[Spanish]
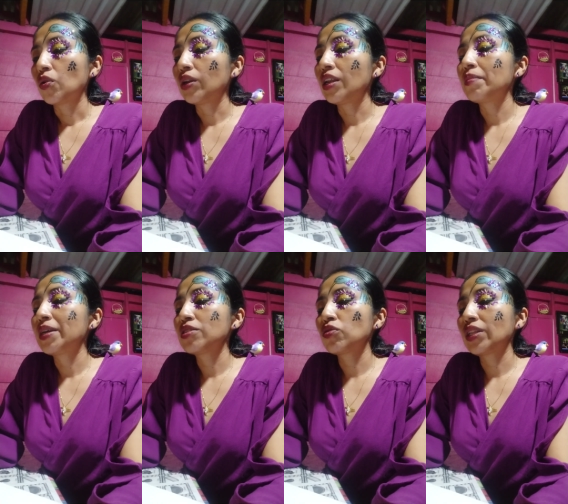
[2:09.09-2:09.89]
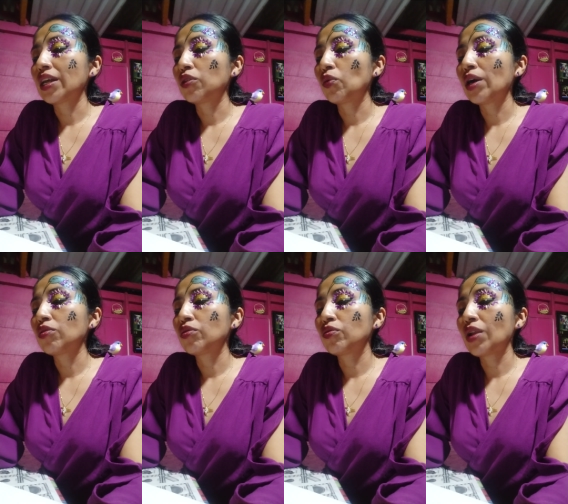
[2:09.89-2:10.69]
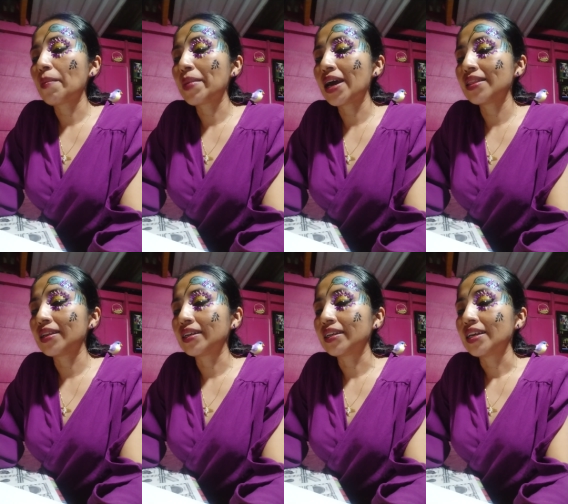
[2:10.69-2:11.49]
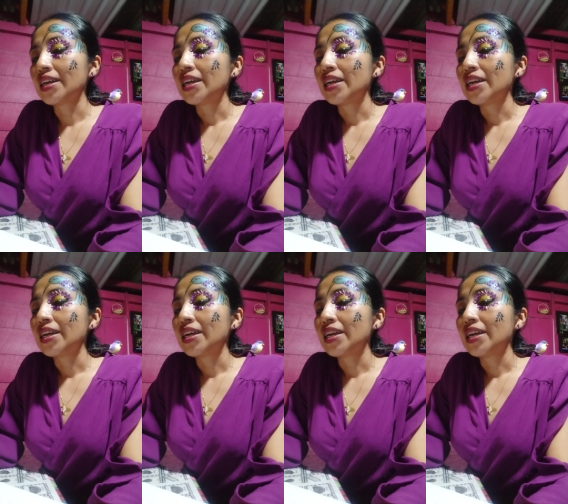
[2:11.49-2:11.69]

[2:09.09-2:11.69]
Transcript: con el beso tatuado de una madre